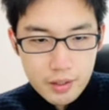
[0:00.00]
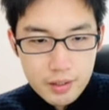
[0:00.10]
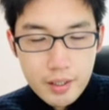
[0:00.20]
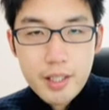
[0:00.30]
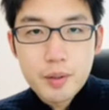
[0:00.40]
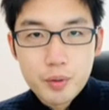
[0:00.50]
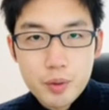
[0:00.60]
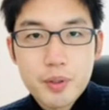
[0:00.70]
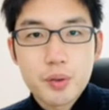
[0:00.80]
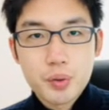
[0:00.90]
解を求
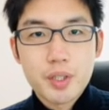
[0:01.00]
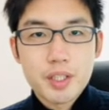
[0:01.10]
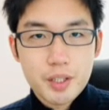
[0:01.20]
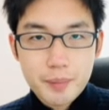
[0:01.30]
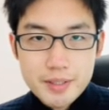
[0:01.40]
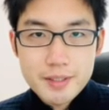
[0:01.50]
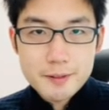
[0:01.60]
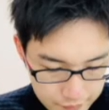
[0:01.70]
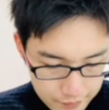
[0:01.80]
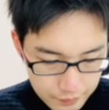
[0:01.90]
めることができます。
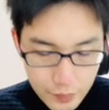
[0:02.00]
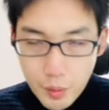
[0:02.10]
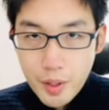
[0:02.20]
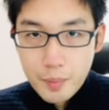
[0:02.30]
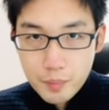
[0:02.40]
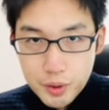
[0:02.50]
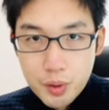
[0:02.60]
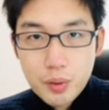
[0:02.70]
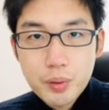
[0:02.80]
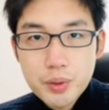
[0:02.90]
ので、もちろん
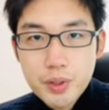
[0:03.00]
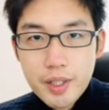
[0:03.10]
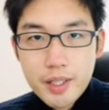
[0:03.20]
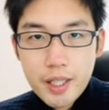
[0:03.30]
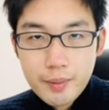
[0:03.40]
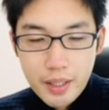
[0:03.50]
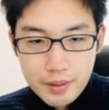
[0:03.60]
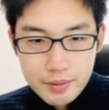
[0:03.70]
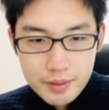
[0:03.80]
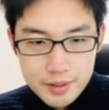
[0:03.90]
こういう例外はある
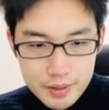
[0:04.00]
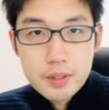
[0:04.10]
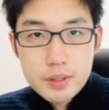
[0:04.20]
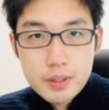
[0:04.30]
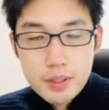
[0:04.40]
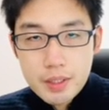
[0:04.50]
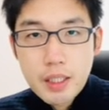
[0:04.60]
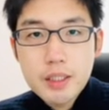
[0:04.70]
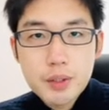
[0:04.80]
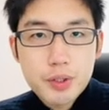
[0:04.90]
んですが、3
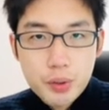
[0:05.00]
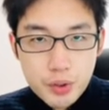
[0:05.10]
時、4時、5